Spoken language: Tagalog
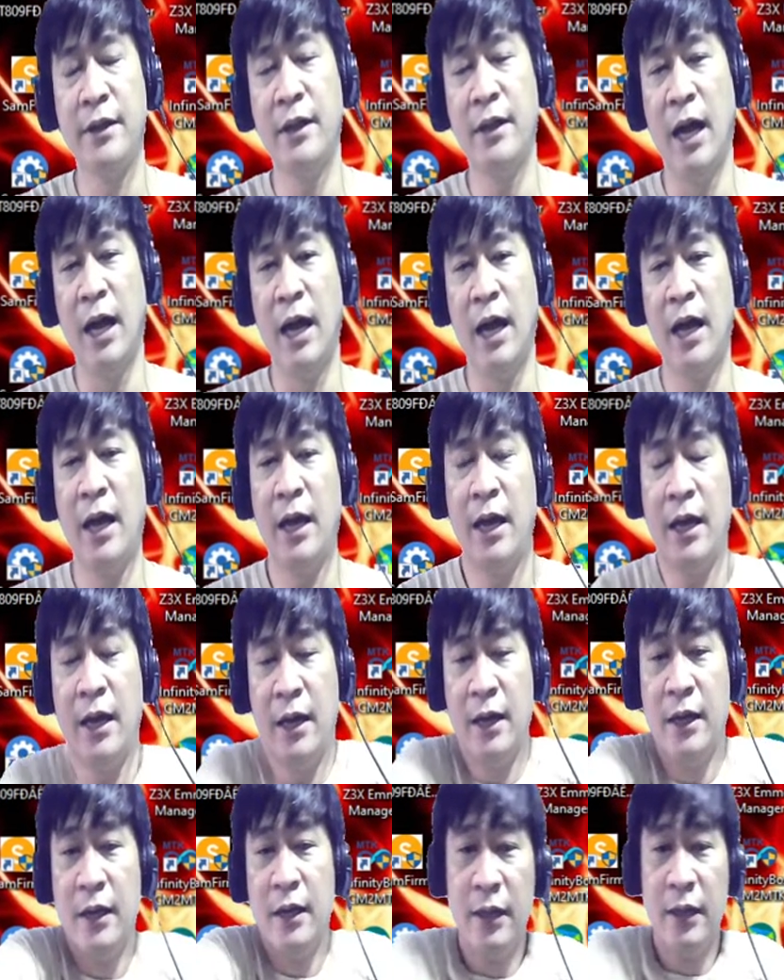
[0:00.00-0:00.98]
Ah uh,
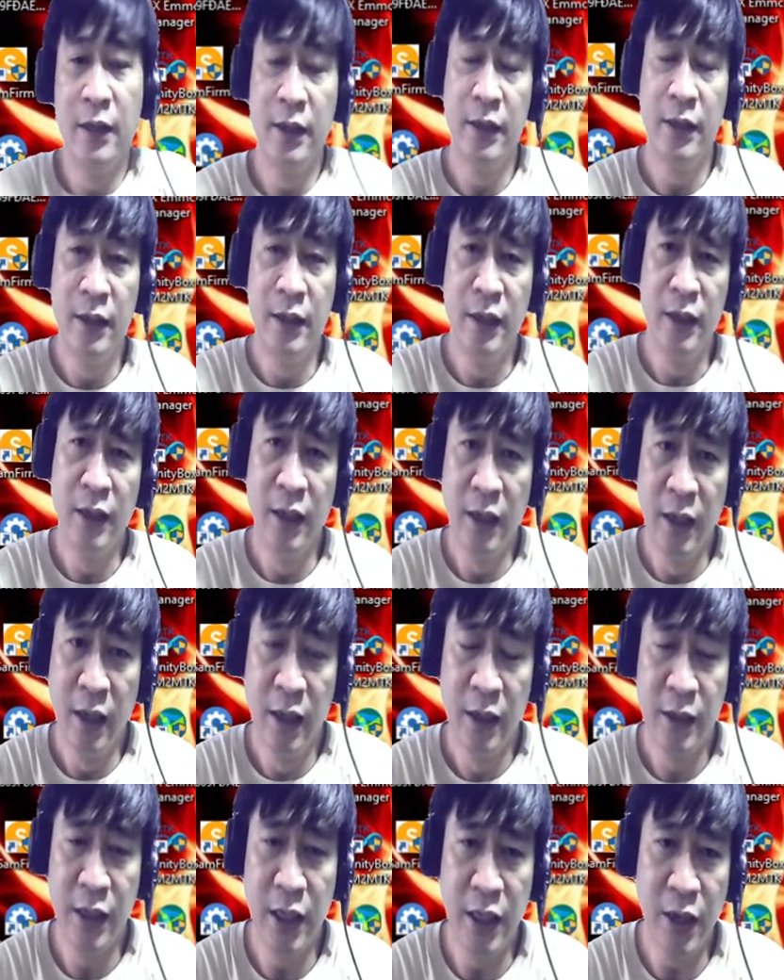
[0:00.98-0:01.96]

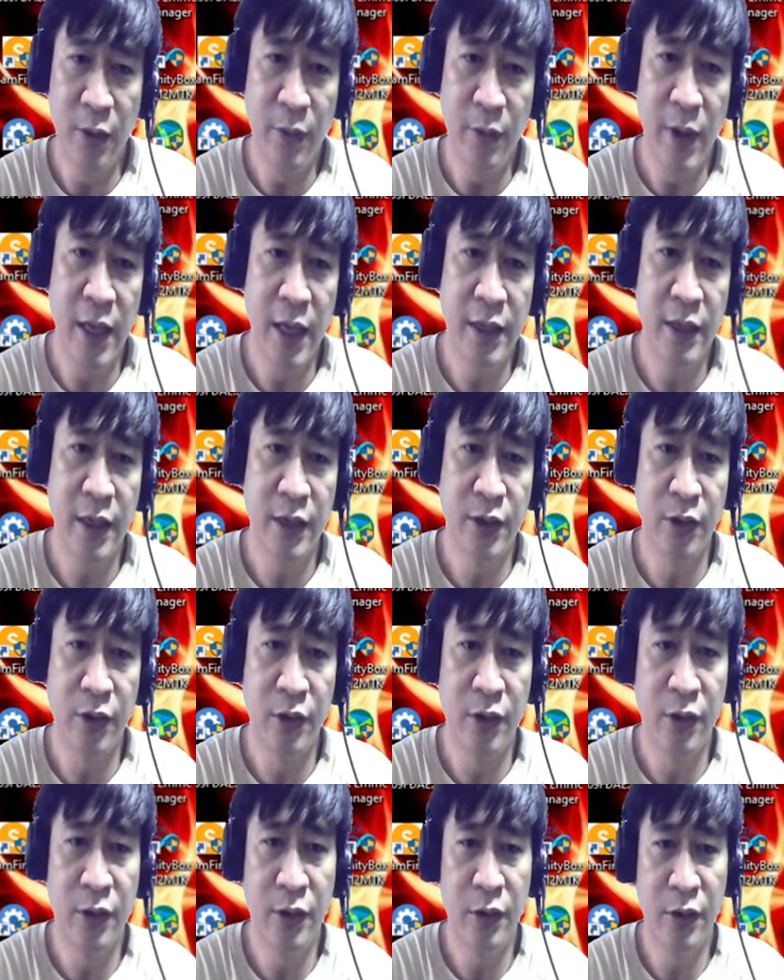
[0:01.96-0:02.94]
ginawa niya
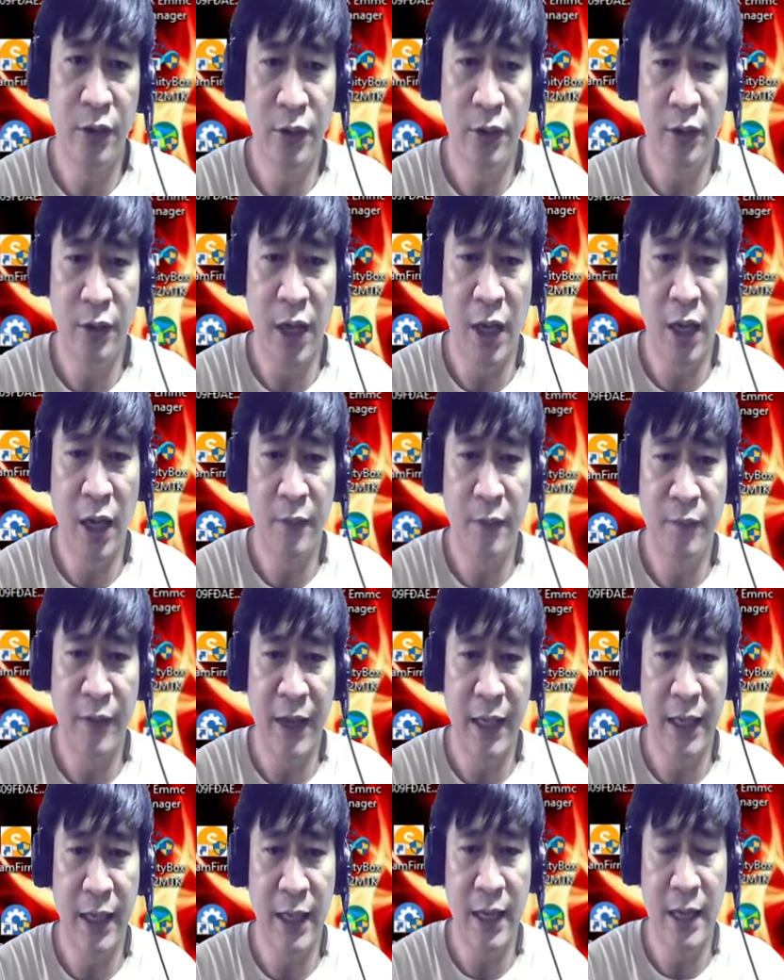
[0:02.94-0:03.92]
to uh,
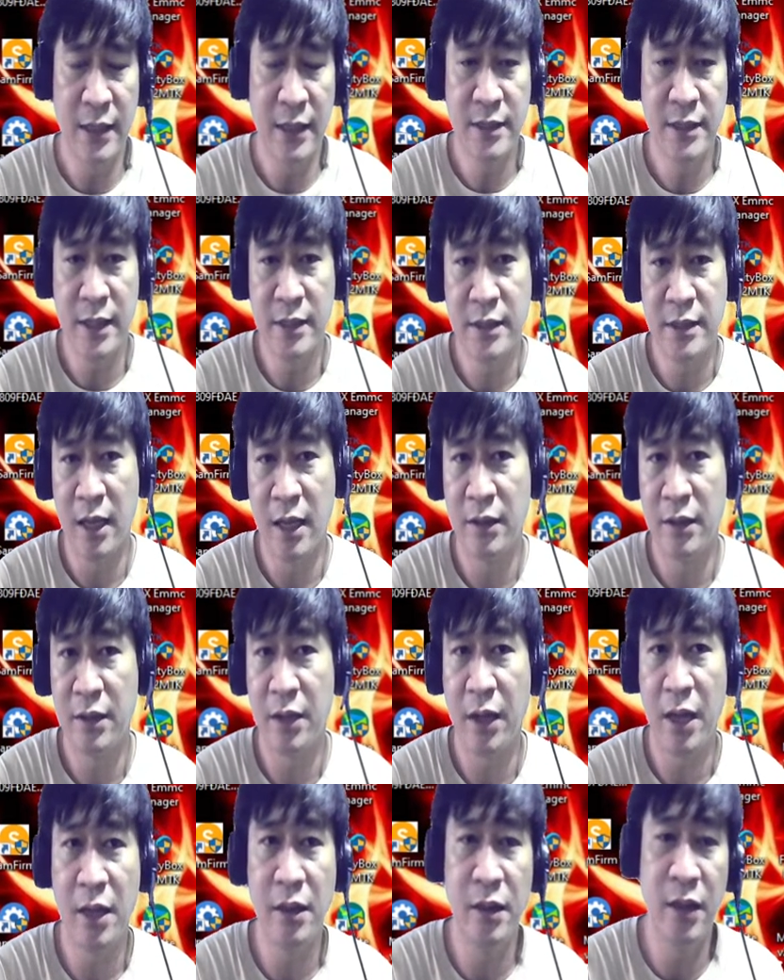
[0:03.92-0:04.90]
para lang sa isang
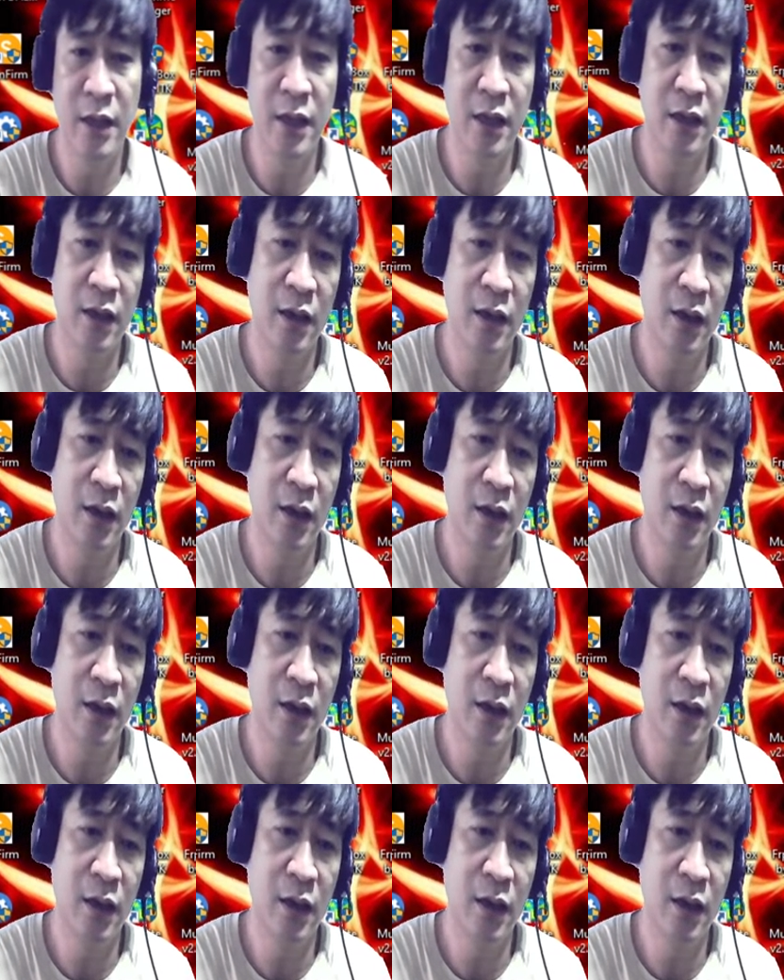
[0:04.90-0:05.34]
trending